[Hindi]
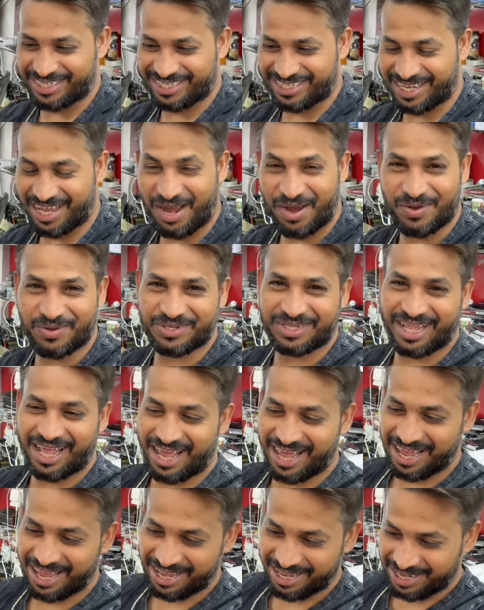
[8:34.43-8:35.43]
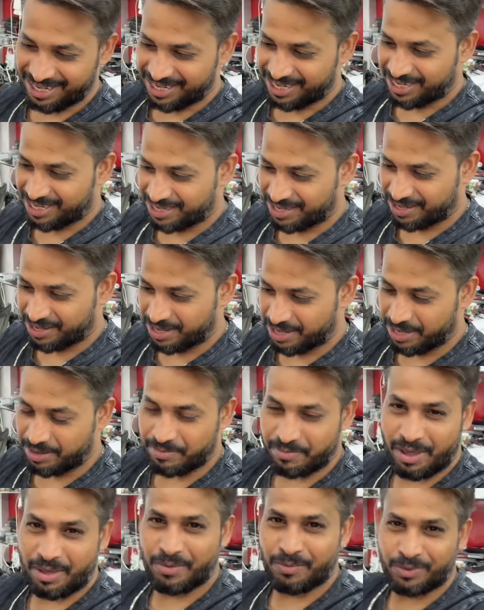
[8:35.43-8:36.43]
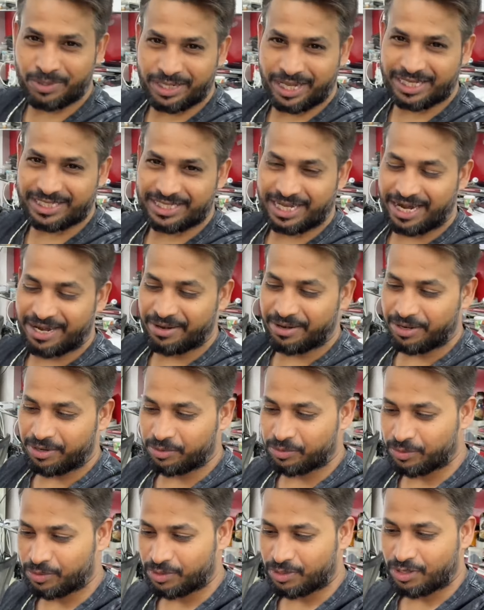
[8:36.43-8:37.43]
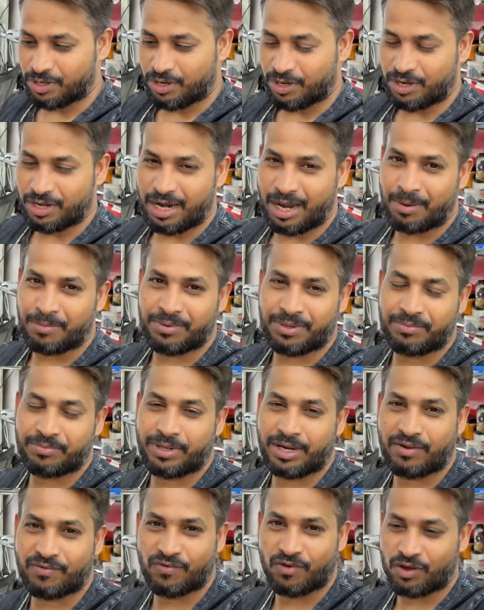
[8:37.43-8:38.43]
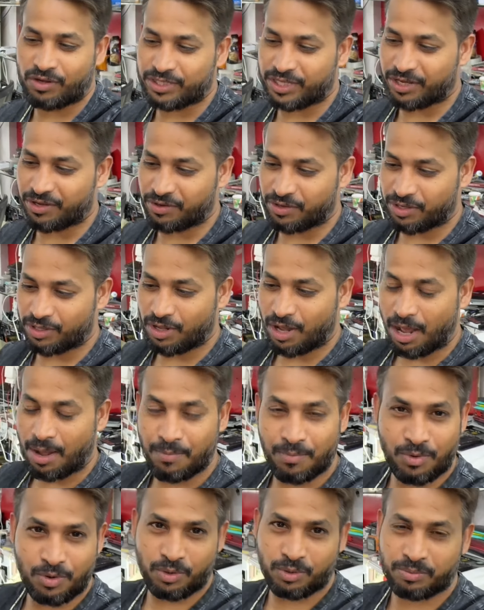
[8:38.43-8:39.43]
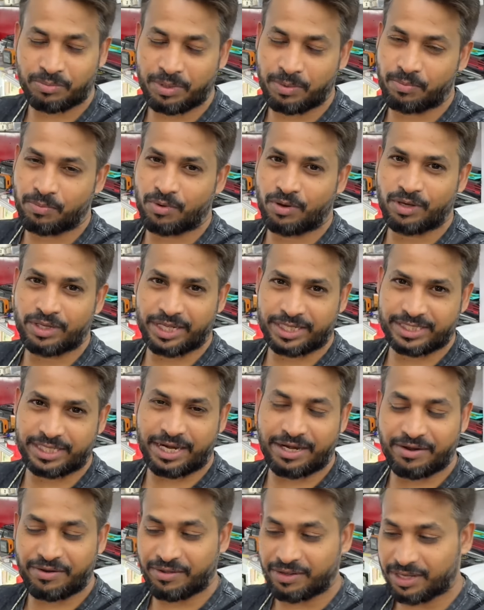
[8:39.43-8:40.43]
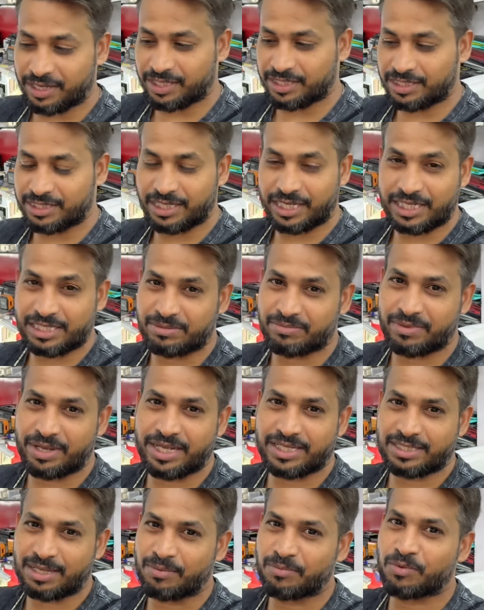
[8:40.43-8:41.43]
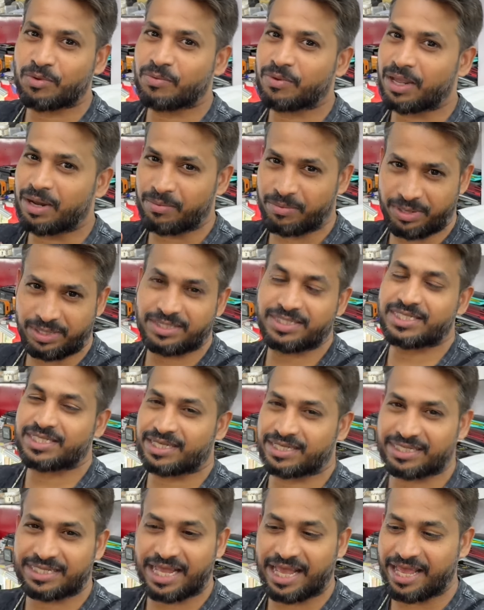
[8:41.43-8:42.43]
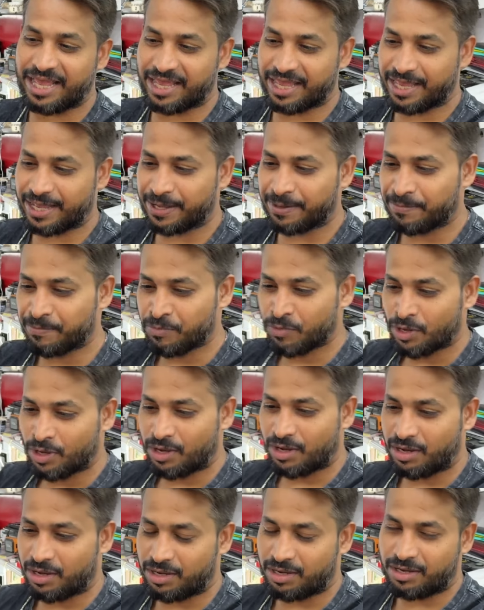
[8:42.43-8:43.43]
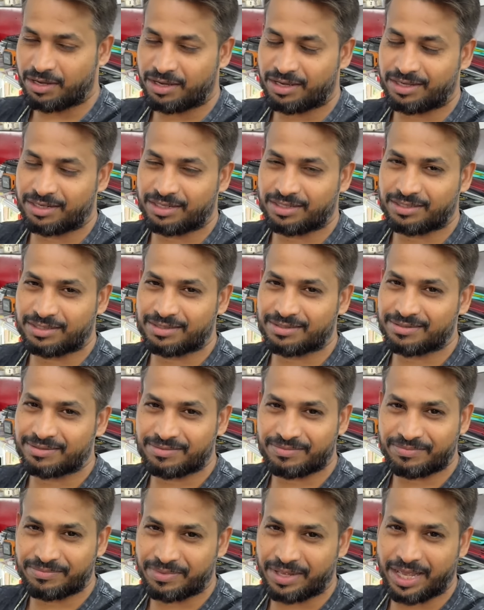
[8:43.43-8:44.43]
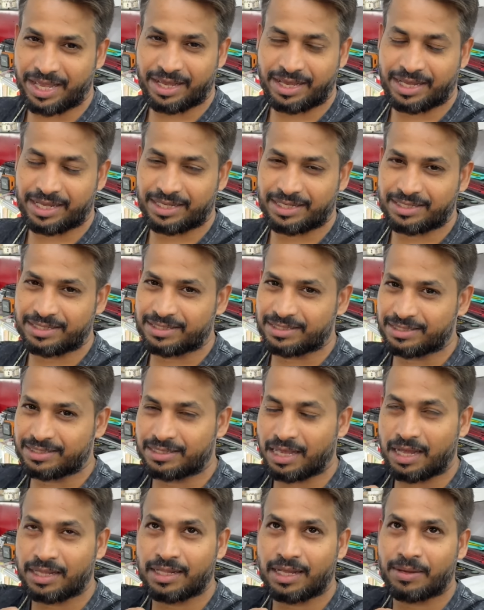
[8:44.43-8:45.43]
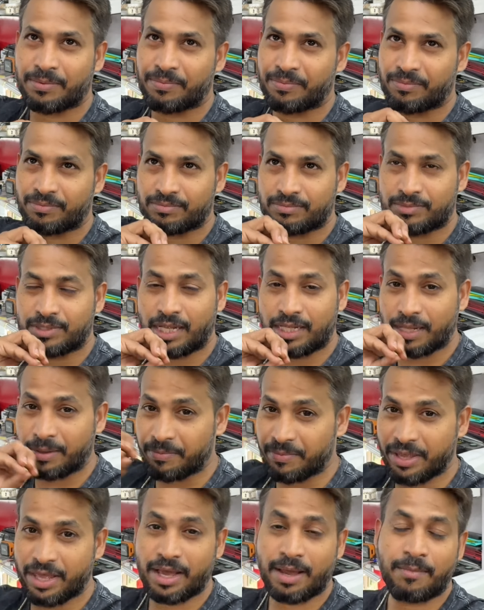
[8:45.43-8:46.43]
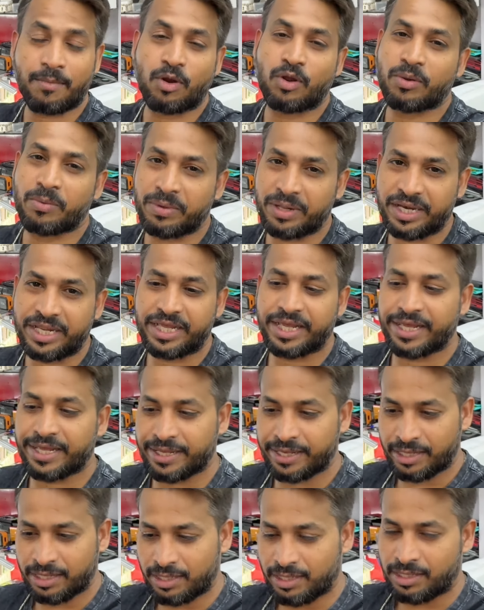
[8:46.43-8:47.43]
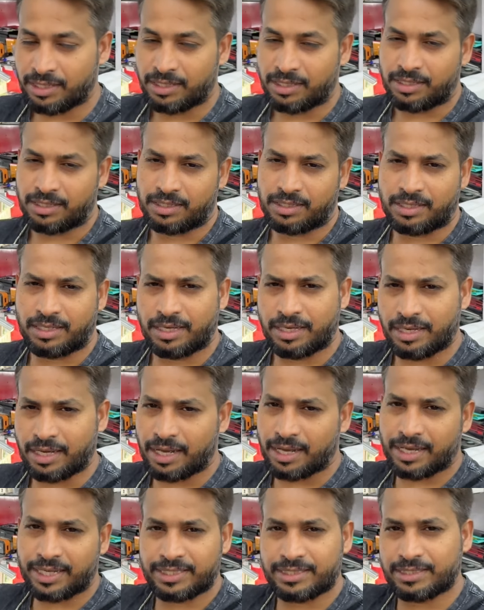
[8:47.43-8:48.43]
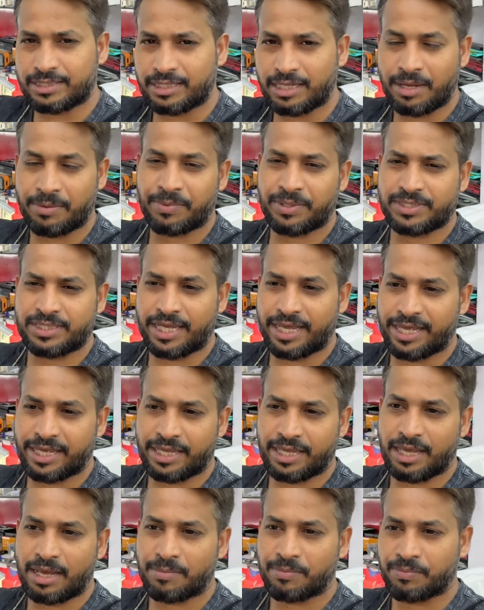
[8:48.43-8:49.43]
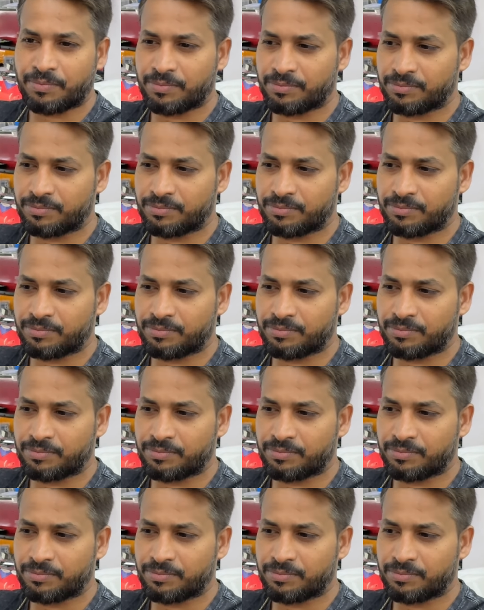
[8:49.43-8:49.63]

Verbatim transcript: क्या होता है क्योंकि मैं भी बहुत एक्साइटेड हूँ और आप लोग मेरा ब्लॉग देखोगे तो आप लोग भी बहुत एक्साइटेड होगी कि सच में ऐसा मोबाइल बन सकता है क्या और मैं ज़्यादा ज़्यादा बिग अमाउंट भी नहीं है आ, हाँ भाई इतना पैसा है कि आप